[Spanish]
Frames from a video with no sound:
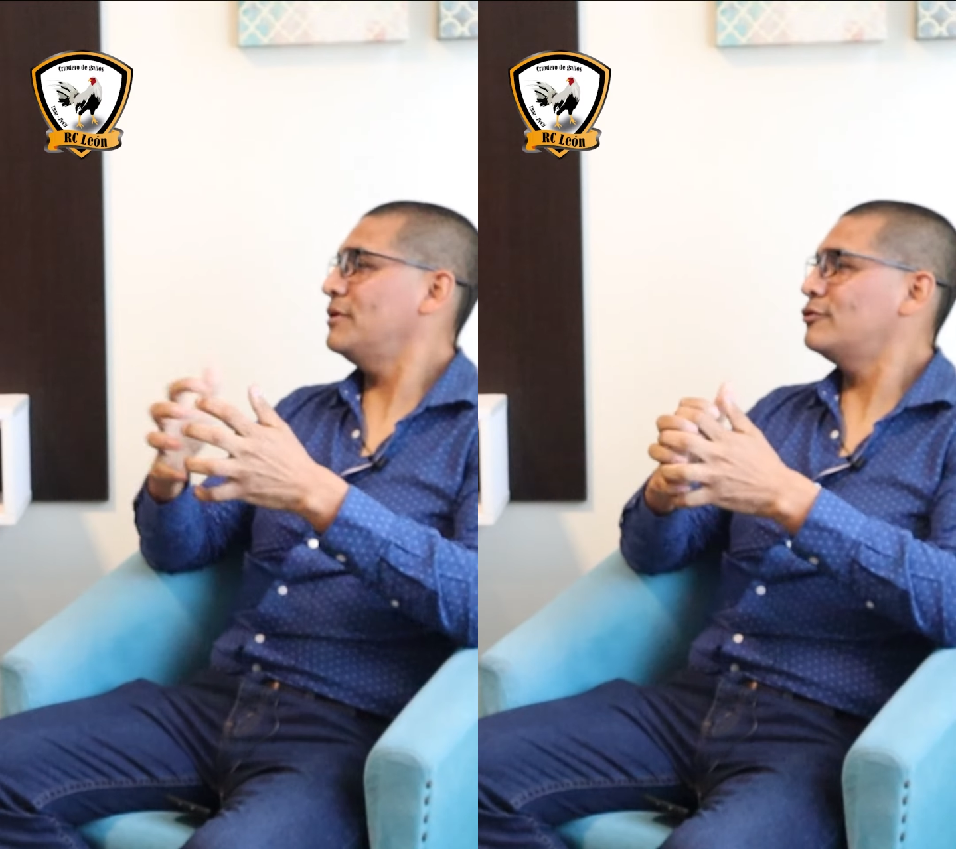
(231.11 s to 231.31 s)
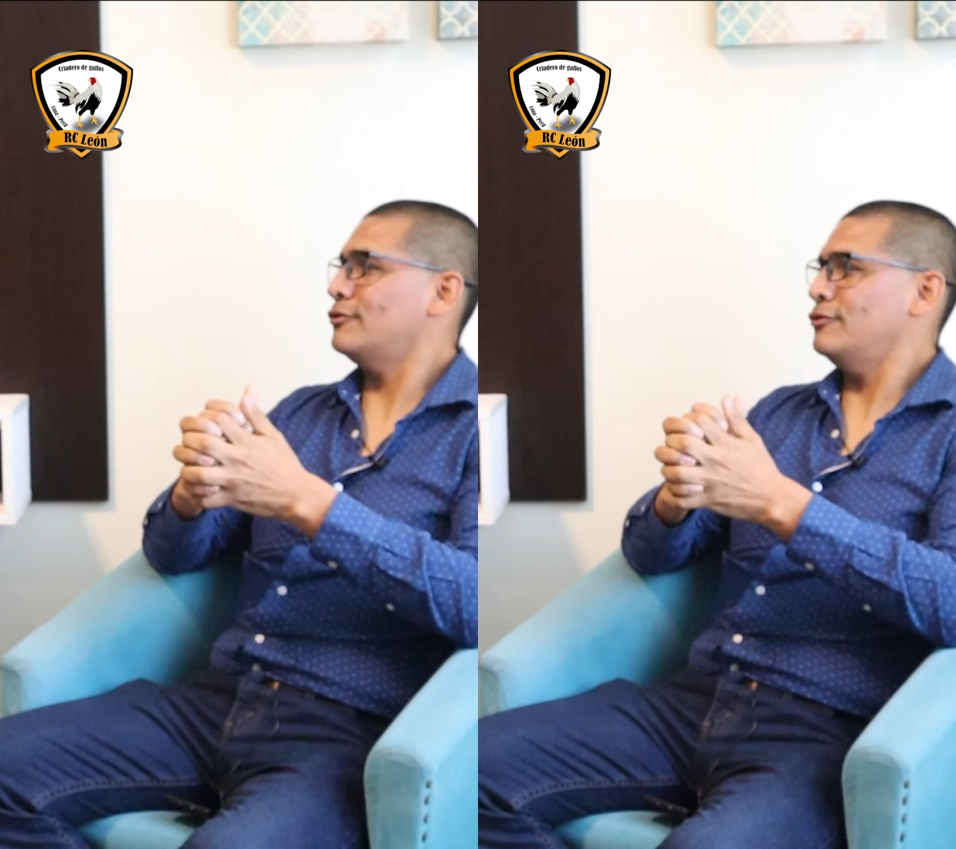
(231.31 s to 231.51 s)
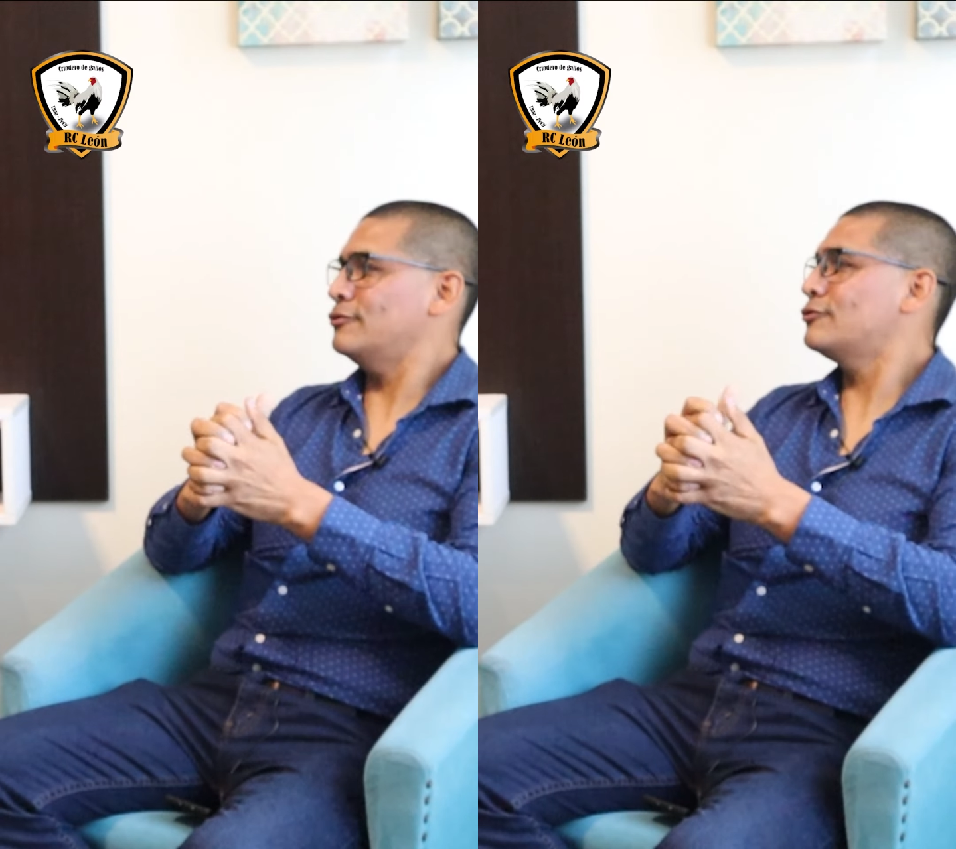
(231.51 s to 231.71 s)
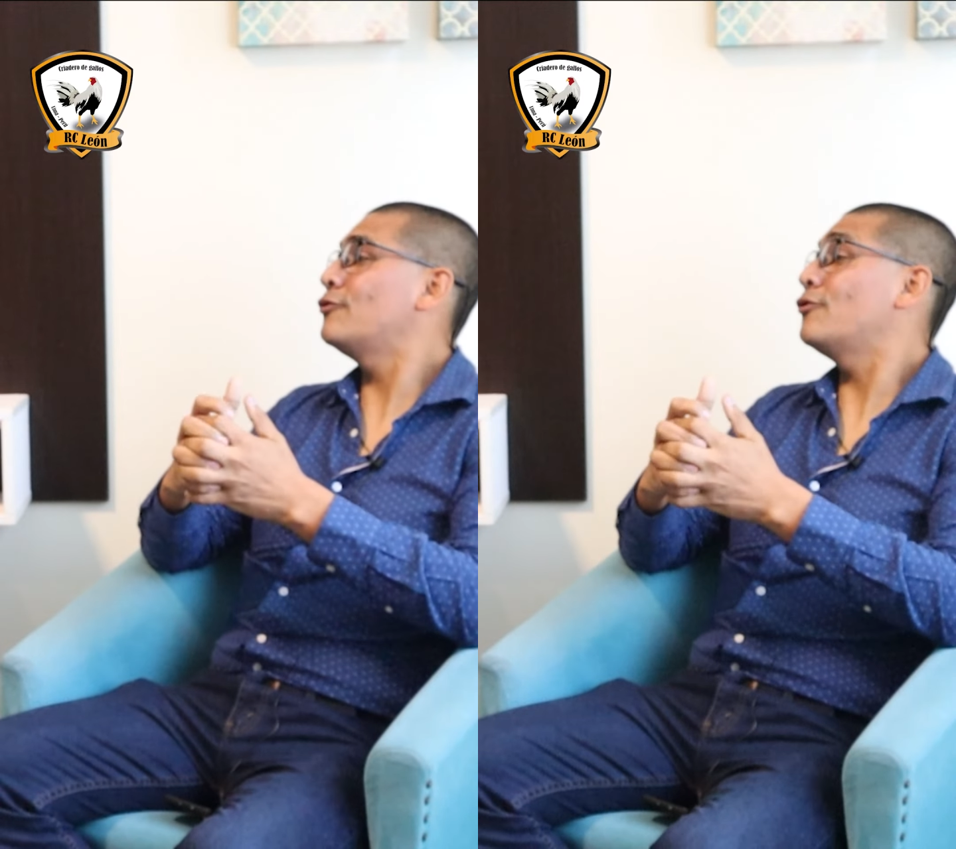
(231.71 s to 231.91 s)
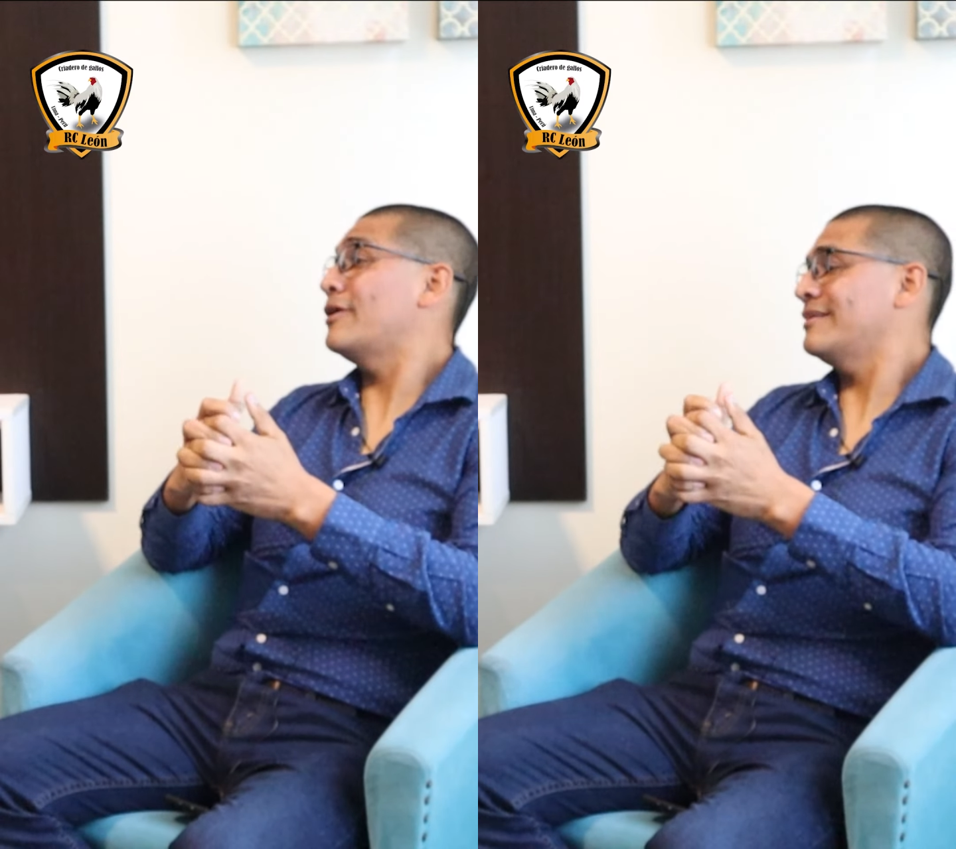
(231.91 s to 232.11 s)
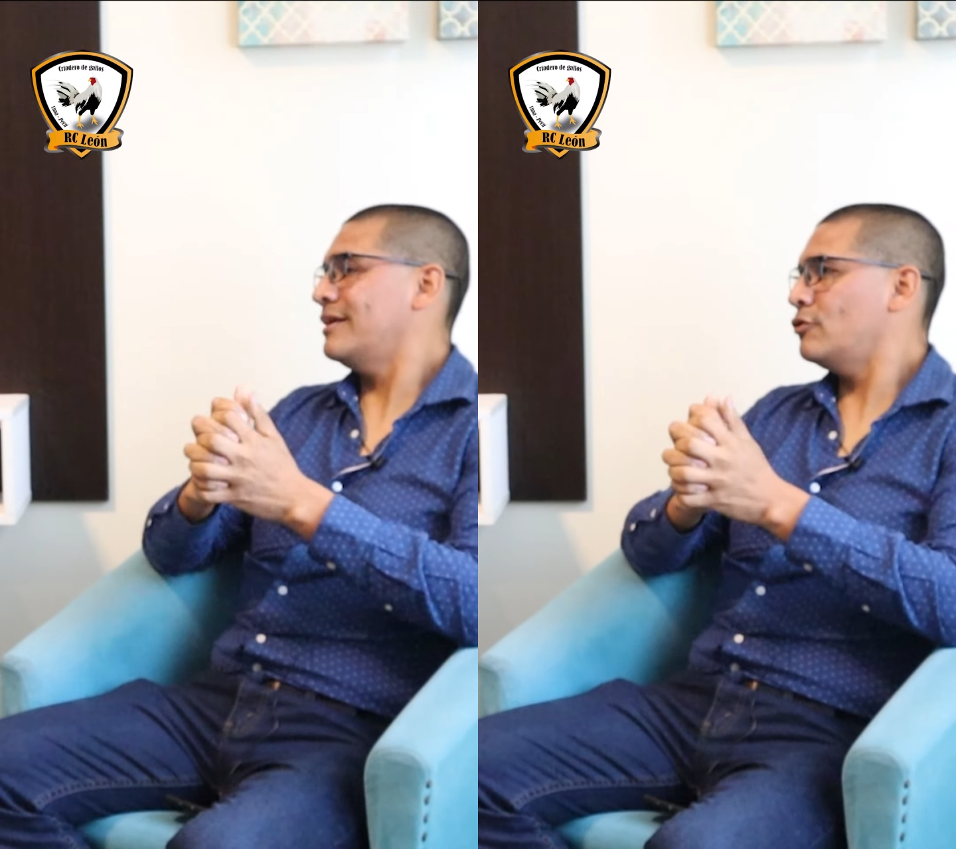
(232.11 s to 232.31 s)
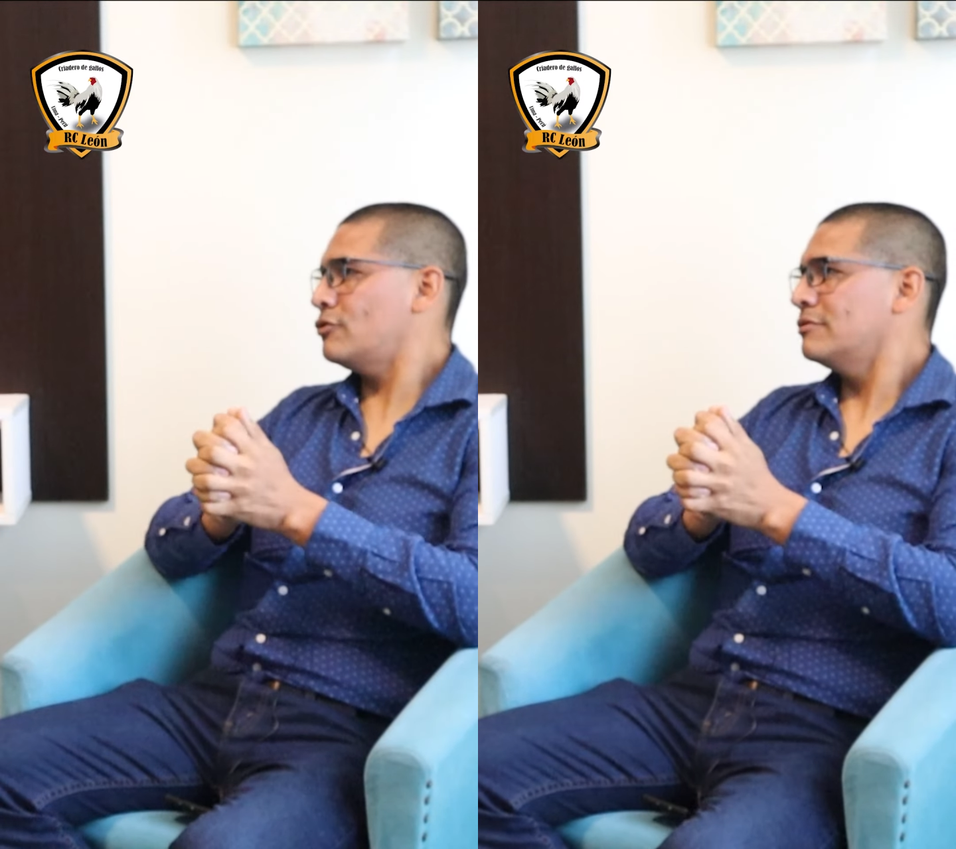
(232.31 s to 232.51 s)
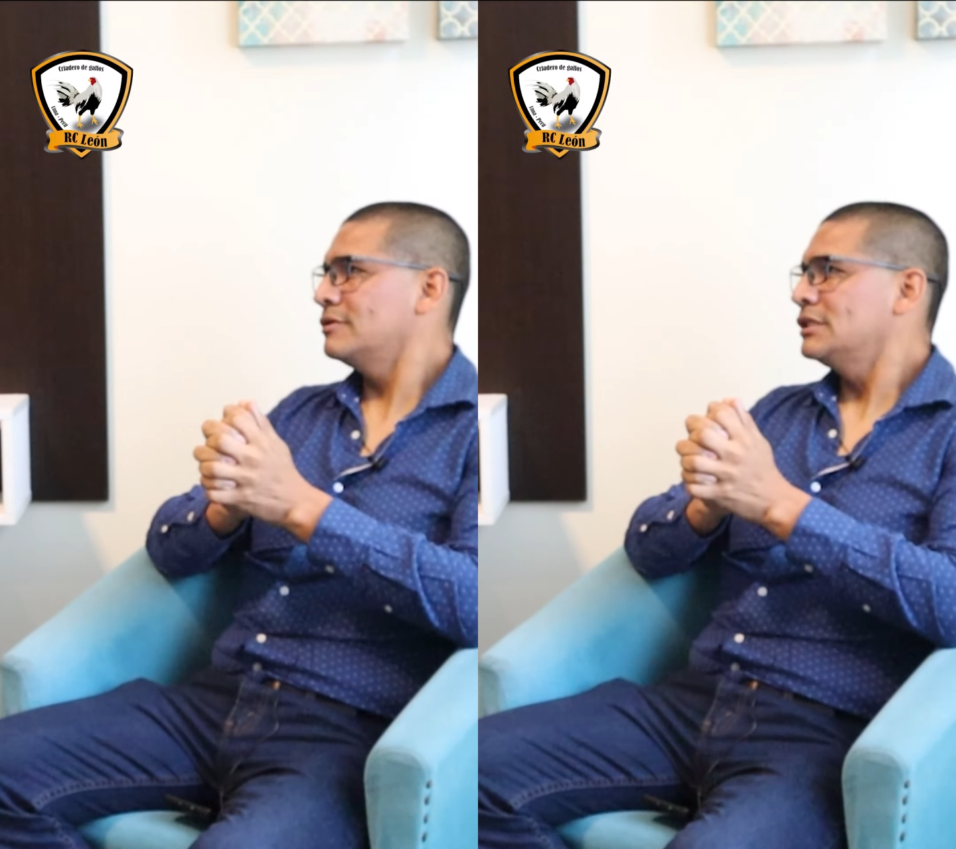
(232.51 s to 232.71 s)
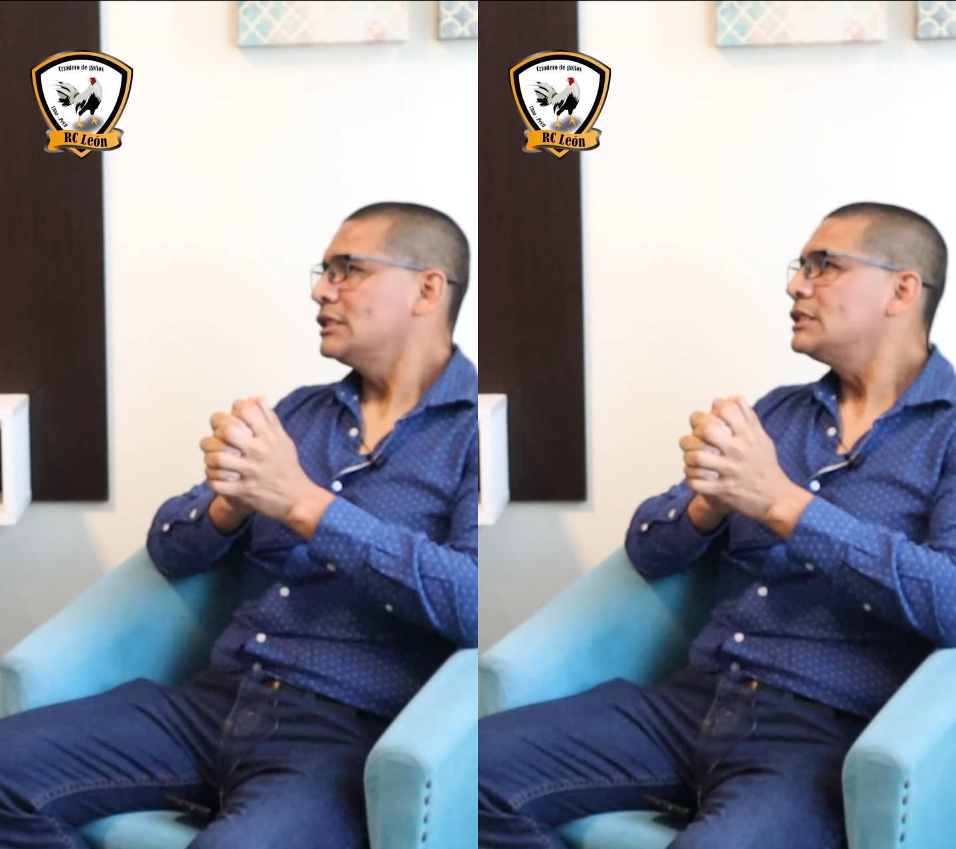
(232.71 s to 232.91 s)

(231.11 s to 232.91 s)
victorioso o ganador,